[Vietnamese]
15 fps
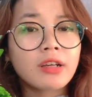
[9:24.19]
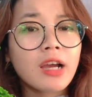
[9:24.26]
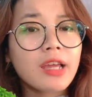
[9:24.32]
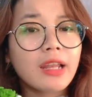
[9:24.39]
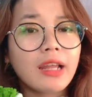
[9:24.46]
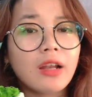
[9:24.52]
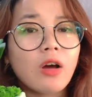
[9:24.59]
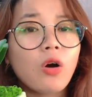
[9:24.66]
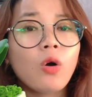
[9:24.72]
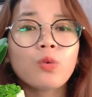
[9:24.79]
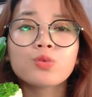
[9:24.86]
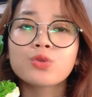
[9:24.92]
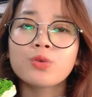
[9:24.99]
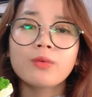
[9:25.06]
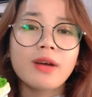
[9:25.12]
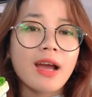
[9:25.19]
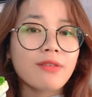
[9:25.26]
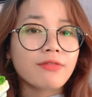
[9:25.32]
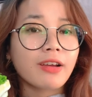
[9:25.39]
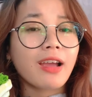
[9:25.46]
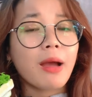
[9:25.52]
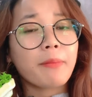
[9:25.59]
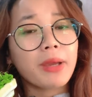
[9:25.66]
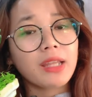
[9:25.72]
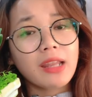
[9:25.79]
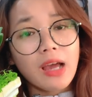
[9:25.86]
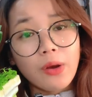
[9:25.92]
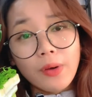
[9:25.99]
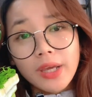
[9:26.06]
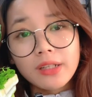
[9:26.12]
cây này nó không xung khắc với cả mệnh
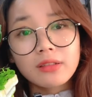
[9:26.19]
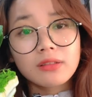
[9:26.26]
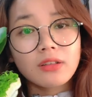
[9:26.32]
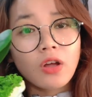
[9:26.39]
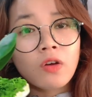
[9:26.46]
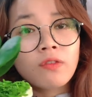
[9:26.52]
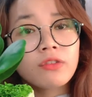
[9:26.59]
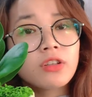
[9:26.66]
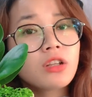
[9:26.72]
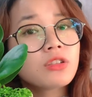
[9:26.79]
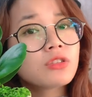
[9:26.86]
nào hết nó nó,